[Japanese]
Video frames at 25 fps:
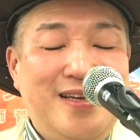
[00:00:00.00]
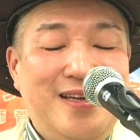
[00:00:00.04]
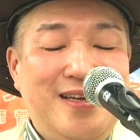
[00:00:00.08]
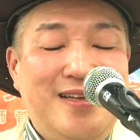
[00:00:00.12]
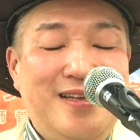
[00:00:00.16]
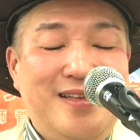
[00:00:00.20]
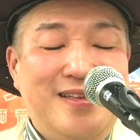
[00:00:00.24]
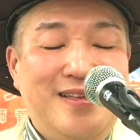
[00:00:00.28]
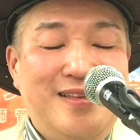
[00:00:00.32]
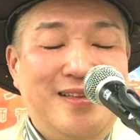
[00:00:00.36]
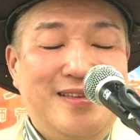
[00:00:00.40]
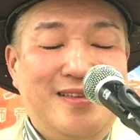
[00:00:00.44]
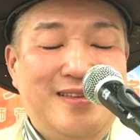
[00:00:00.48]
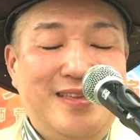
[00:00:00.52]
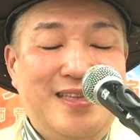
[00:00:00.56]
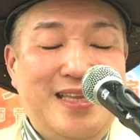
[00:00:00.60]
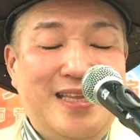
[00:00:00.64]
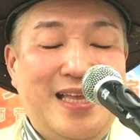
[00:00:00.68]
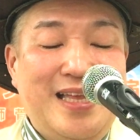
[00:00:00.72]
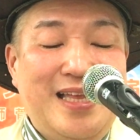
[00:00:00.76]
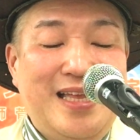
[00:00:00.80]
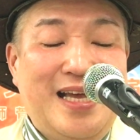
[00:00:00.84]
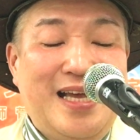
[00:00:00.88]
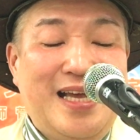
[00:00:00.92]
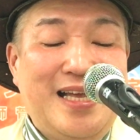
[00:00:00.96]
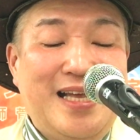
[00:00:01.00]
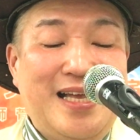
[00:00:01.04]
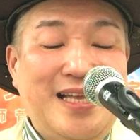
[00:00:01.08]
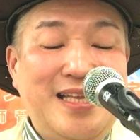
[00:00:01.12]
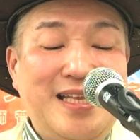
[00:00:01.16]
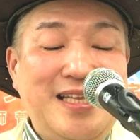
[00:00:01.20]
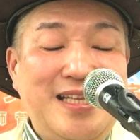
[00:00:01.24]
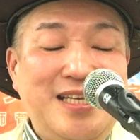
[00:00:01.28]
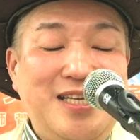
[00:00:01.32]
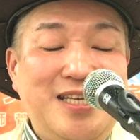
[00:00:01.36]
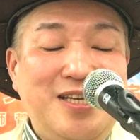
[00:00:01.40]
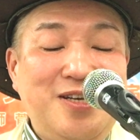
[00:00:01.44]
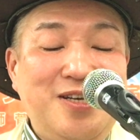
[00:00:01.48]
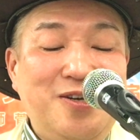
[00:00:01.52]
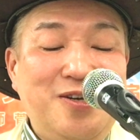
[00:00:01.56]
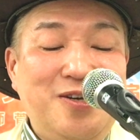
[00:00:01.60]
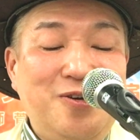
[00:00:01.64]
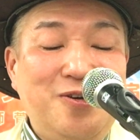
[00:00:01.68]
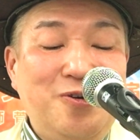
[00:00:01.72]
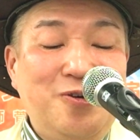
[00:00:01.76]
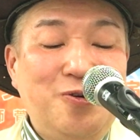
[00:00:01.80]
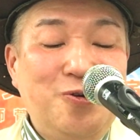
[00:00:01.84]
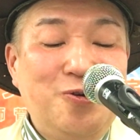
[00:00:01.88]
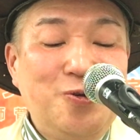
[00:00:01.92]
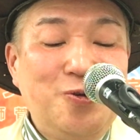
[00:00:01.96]
何事にも愛を込めて
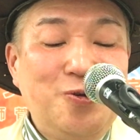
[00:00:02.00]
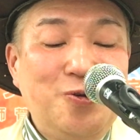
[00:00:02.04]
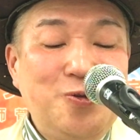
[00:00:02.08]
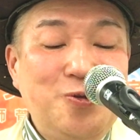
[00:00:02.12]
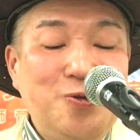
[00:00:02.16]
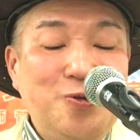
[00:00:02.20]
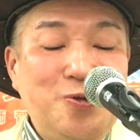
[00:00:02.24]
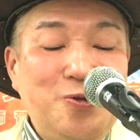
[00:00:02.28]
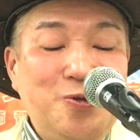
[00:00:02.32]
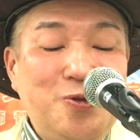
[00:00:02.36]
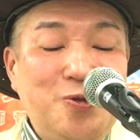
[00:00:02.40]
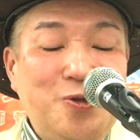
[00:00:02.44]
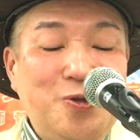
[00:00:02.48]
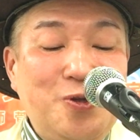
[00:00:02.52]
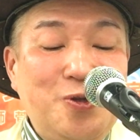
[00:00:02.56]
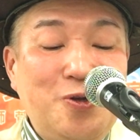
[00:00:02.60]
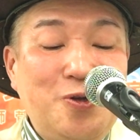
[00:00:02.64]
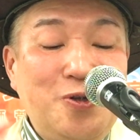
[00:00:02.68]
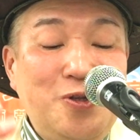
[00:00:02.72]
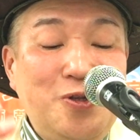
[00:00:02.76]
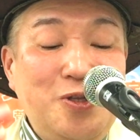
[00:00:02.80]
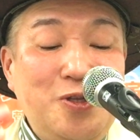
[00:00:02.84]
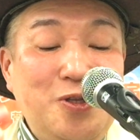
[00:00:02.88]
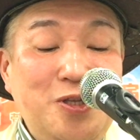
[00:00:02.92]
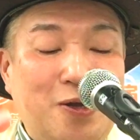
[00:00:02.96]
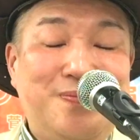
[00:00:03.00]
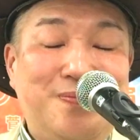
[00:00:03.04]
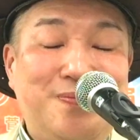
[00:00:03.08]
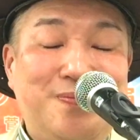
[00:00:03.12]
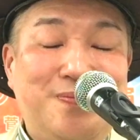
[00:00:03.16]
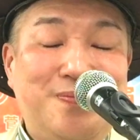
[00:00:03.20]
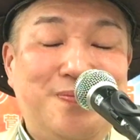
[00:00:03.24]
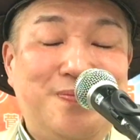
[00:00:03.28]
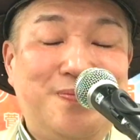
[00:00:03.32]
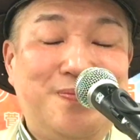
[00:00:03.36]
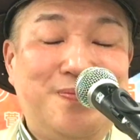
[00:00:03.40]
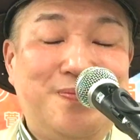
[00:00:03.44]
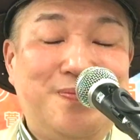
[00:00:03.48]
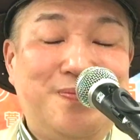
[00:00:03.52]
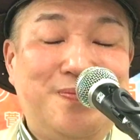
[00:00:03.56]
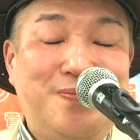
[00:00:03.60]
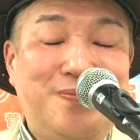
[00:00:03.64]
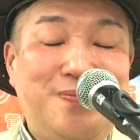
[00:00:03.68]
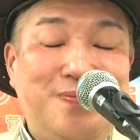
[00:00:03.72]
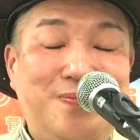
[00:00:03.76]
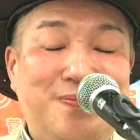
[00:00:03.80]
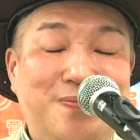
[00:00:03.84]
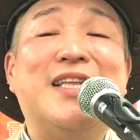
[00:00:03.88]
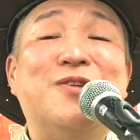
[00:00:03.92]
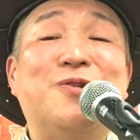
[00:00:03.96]
行えるようになる自分の
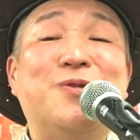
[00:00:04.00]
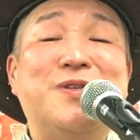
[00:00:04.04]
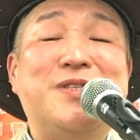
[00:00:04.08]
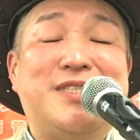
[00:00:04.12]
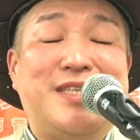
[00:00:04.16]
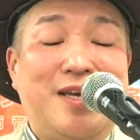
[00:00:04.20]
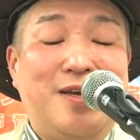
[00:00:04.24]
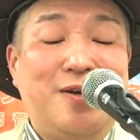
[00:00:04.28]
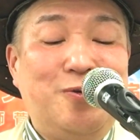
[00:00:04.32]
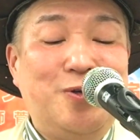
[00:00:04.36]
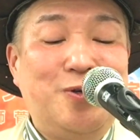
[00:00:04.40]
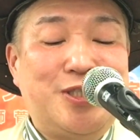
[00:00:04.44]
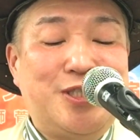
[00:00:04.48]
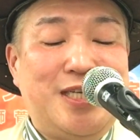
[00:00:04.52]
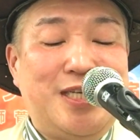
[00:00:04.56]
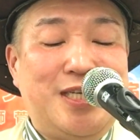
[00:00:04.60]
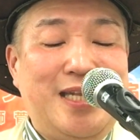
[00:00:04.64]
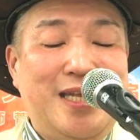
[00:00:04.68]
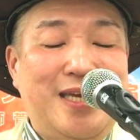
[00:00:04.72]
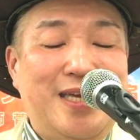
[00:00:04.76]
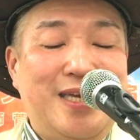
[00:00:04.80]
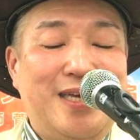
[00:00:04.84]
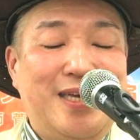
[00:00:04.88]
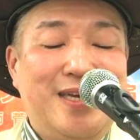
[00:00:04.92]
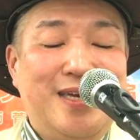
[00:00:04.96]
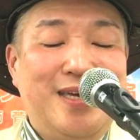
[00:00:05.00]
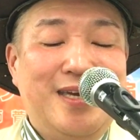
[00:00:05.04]
可能性を知り